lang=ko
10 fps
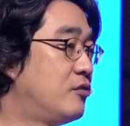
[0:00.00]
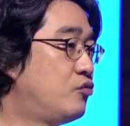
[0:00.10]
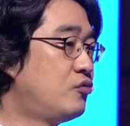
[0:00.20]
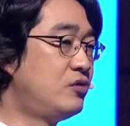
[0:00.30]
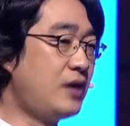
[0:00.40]

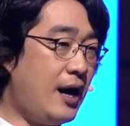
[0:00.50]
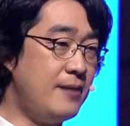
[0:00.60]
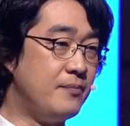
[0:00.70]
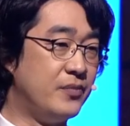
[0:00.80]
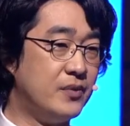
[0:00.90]
누구는
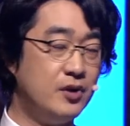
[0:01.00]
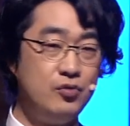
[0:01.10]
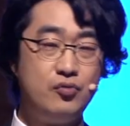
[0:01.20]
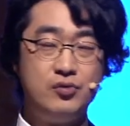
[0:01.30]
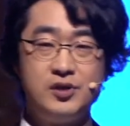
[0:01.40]
암,
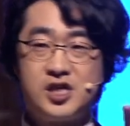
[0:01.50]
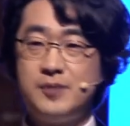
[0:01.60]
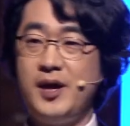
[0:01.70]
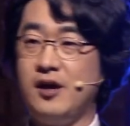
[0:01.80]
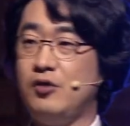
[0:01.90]
누구는
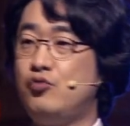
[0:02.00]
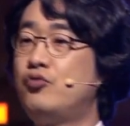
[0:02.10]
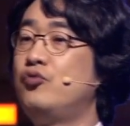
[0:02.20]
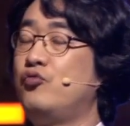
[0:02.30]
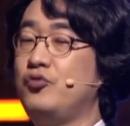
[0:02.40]
치매,
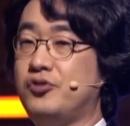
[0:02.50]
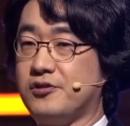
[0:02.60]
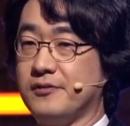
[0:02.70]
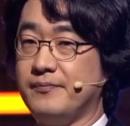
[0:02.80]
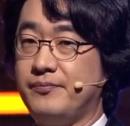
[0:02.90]
누구는 우울증.